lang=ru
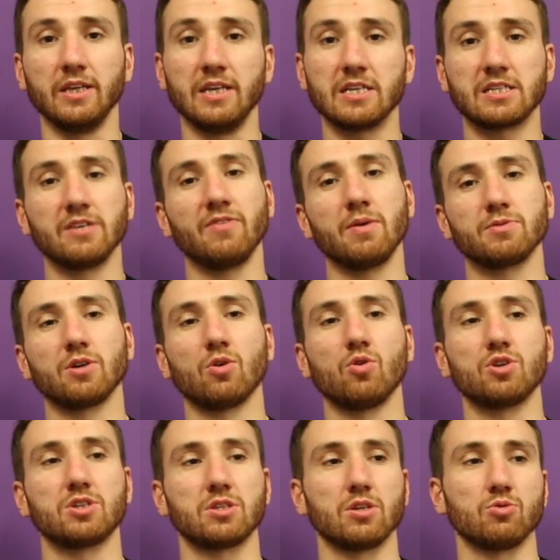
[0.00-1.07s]
И если вам
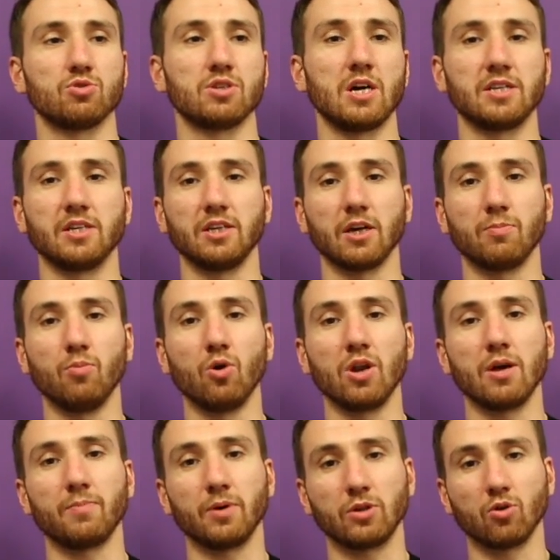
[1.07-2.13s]
захочется узнать о них
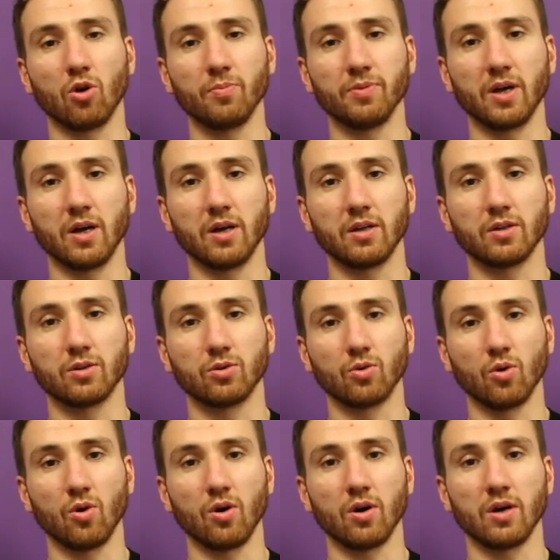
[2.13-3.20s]
более подробно,
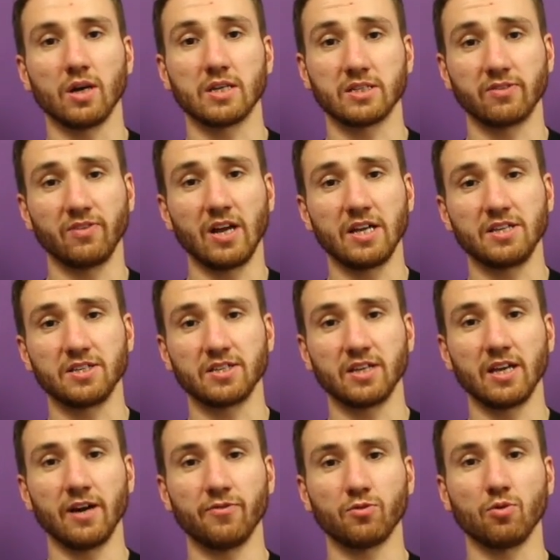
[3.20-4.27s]
то оставляйте
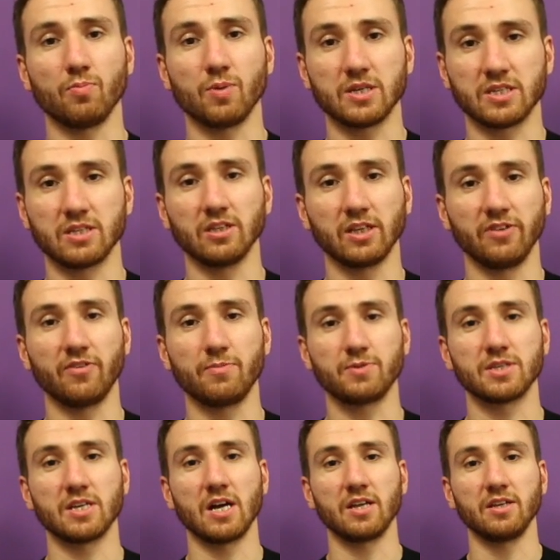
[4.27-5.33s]
заявку по ссылке в
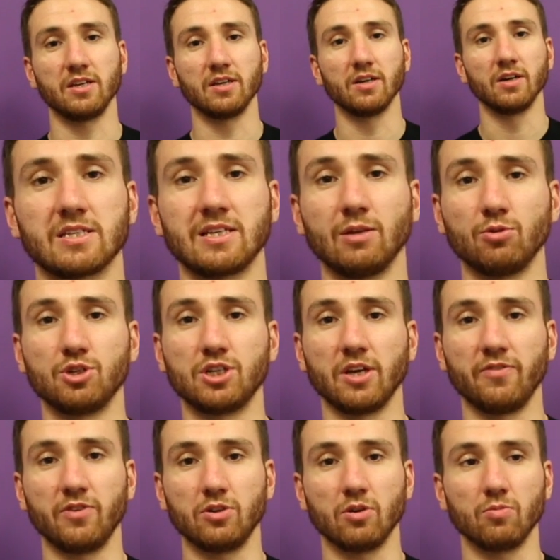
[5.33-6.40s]
описании.
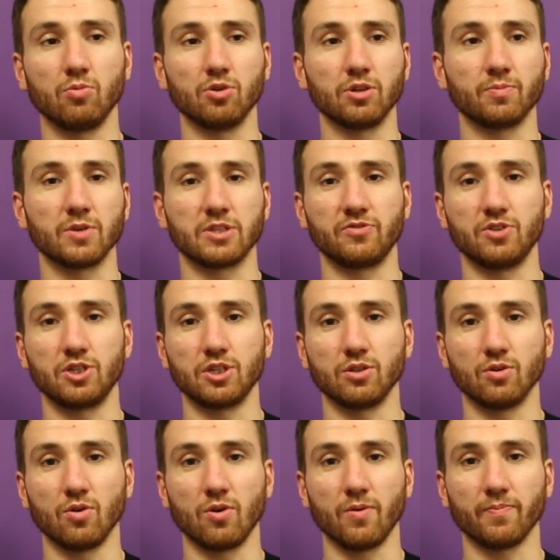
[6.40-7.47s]
Следующее видео будет
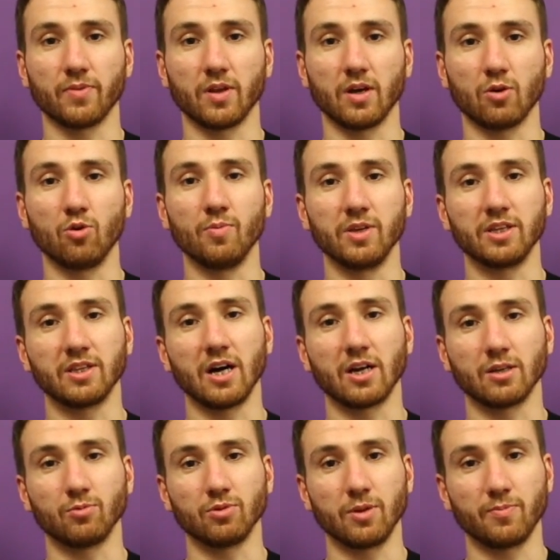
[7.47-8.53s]
посвящено а,
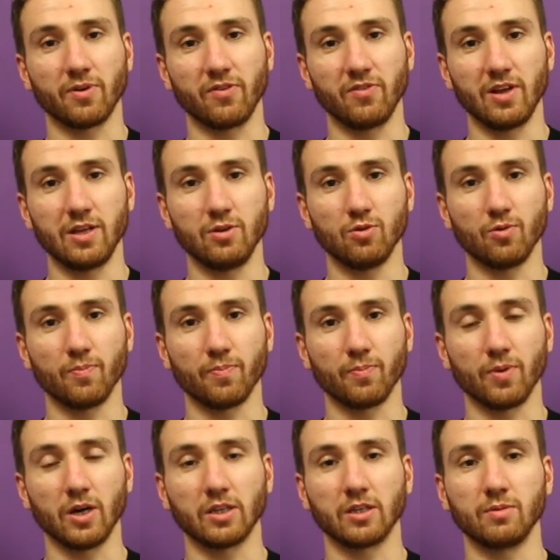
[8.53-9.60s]
гуманитарному направлению,
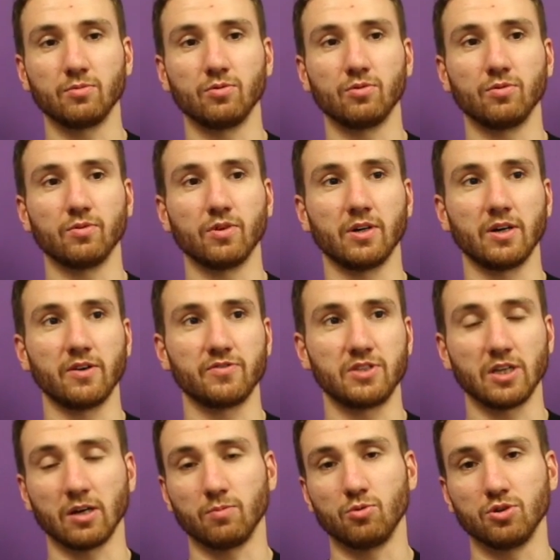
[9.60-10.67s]
поэтому а,
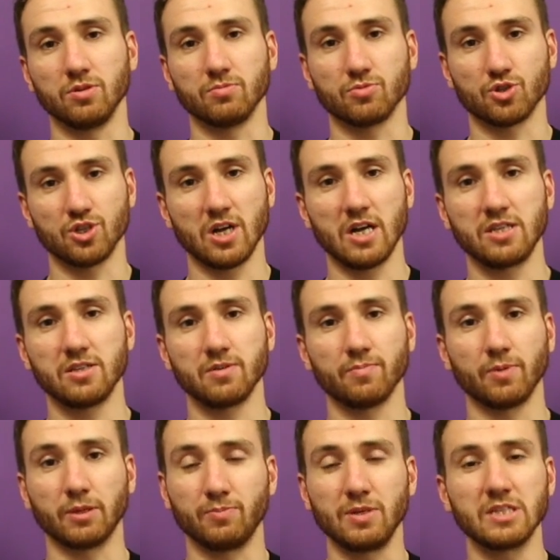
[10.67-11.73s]
всех будем ждать.
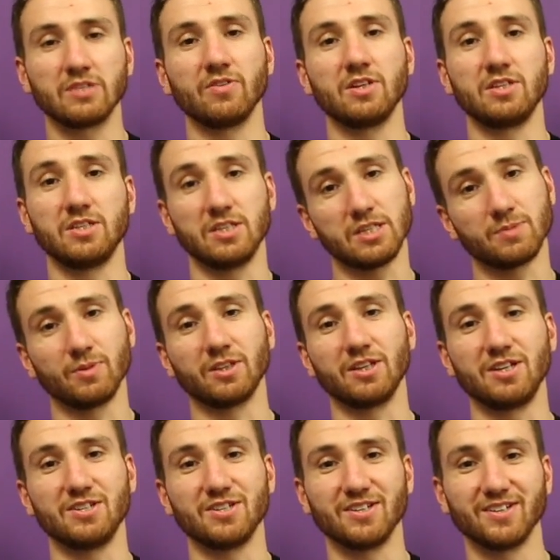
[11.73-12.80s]
Подписывайтесь и
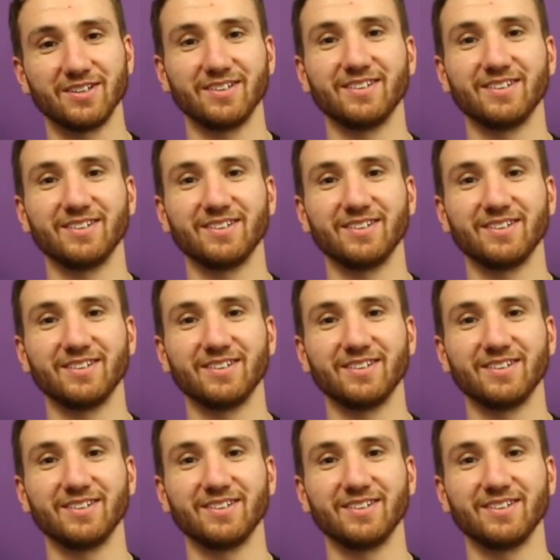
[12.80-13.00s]
смотрите.